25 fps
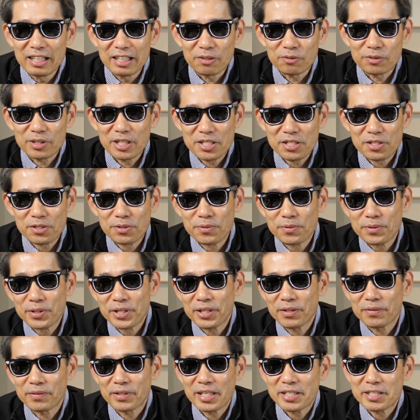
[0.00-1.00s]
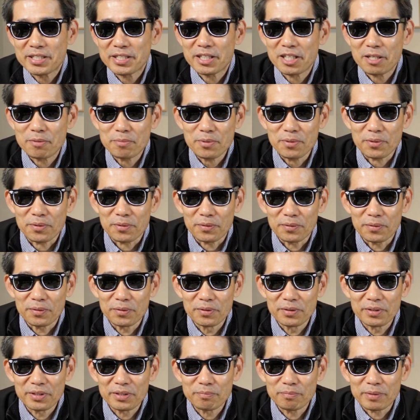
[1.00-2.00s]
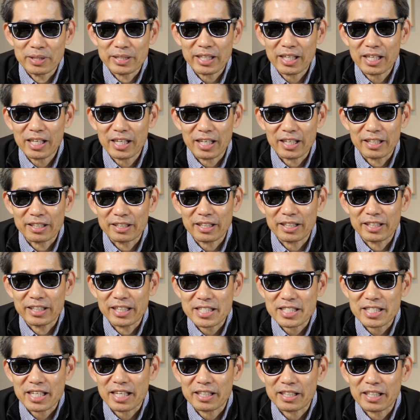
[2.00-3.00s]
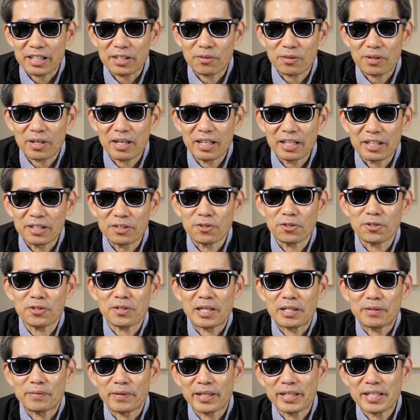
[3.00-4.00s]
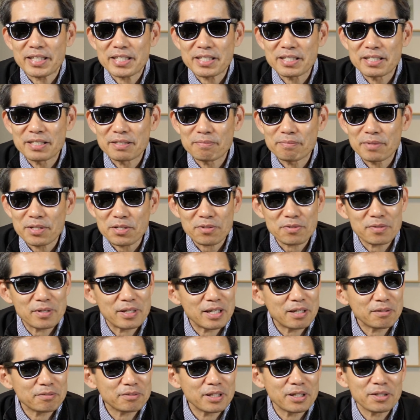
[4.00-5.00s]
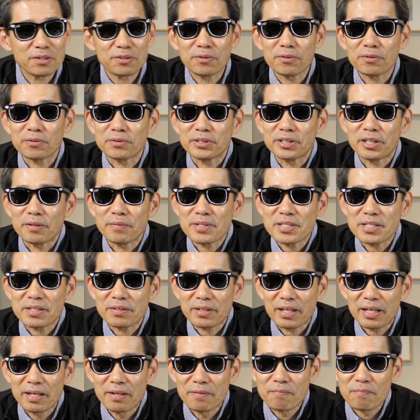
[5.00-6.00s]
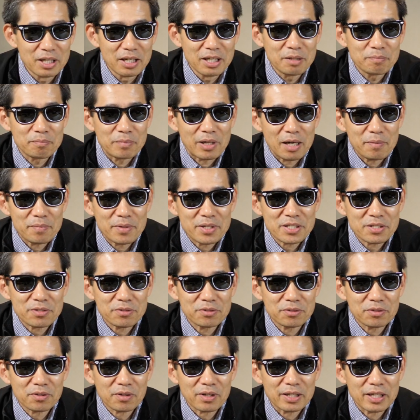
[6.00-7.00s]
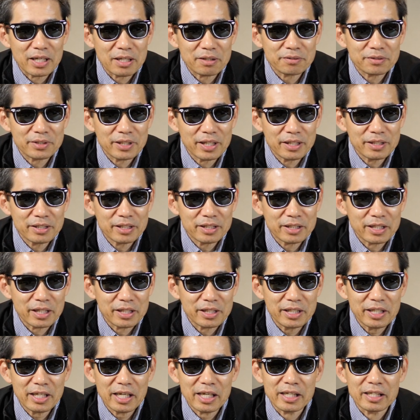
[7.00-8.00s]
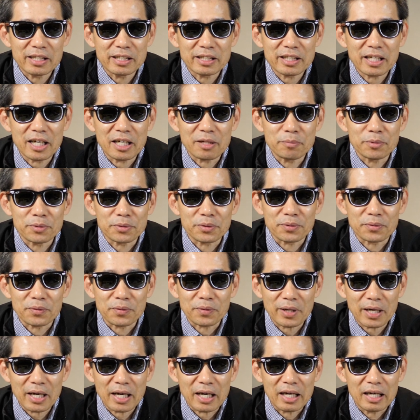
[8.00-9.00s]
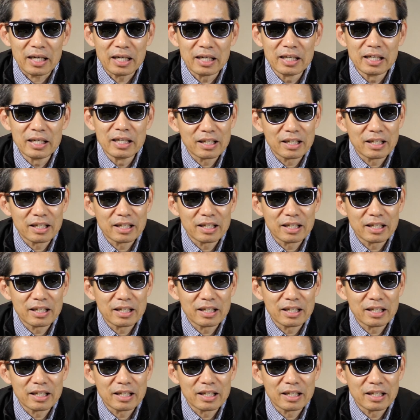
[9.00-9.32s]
同じ商品を出してても、高かったり安かったりとかいろいろあるわけです。それは楽天とよく似てますよね。アマゾンとか楽天で手に入れないものとか、